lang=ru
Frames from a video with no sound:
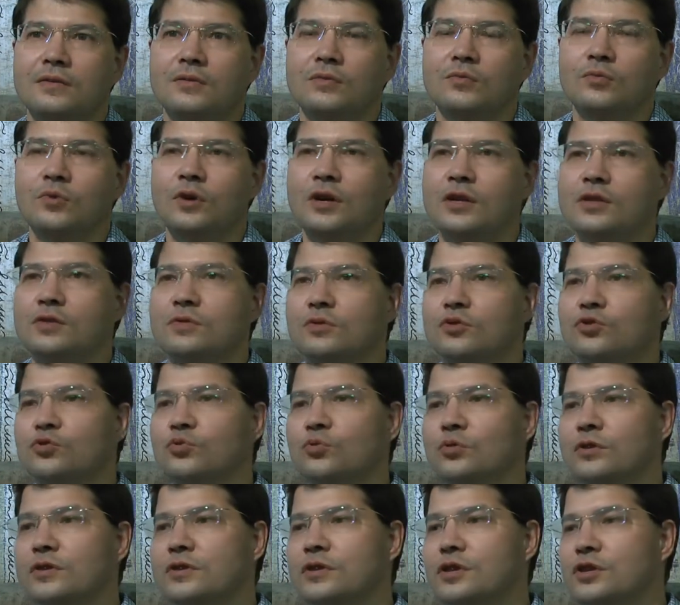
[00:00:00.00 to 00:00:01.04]
указывал,
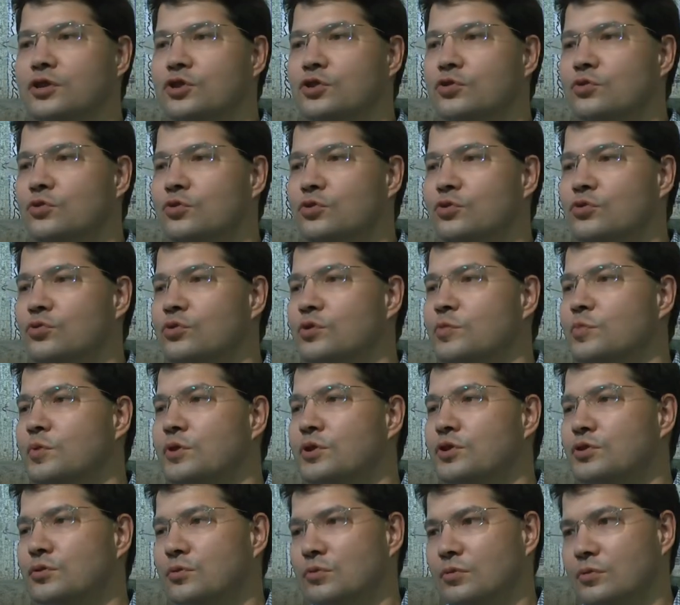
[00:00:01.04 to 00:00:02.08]
что разрешено, что
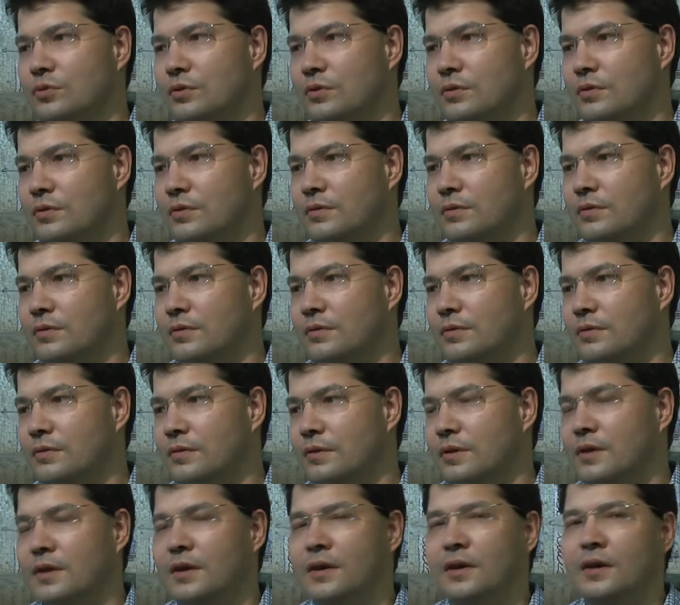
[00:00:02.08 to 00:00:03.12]
запрещено.
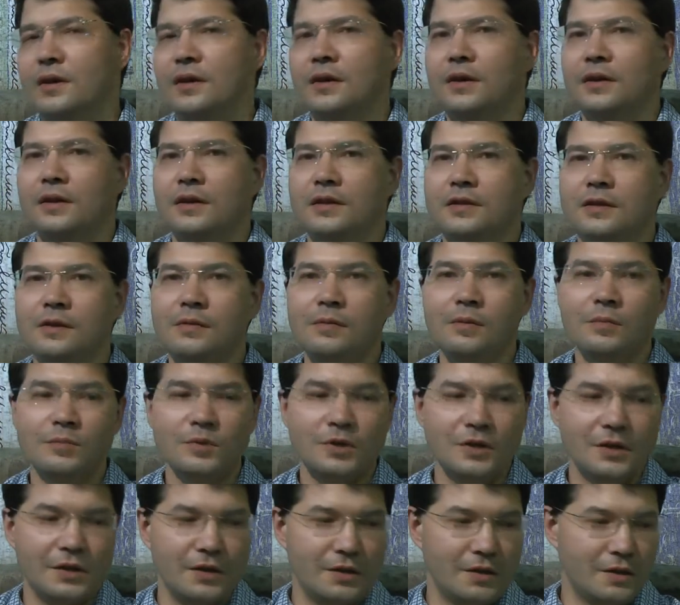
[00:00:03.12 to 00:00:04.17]
На самом
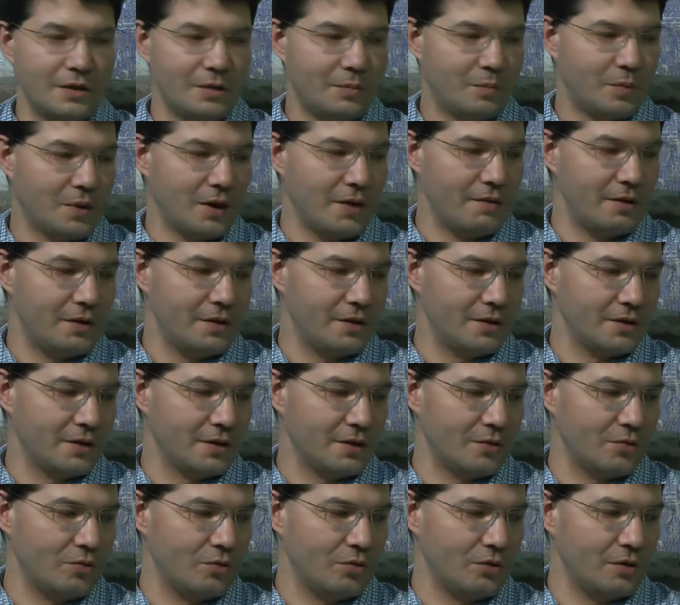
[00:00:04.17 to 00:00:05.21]
деле правильный
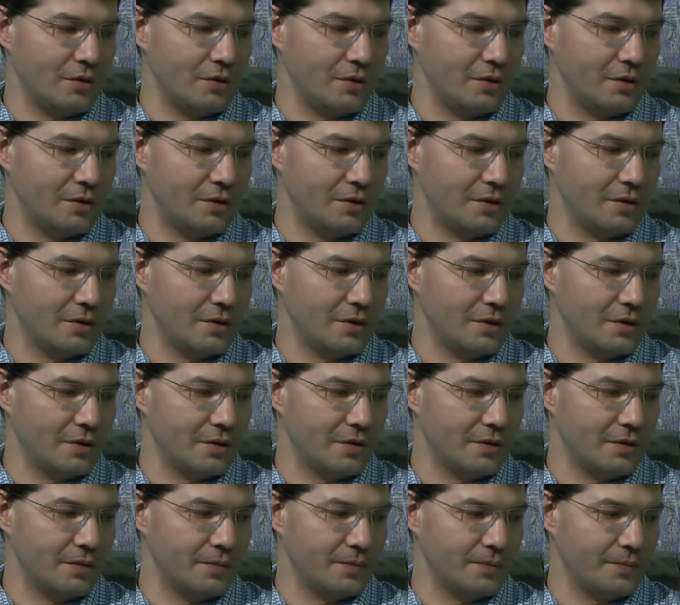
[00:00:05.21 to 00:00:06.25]
закон э,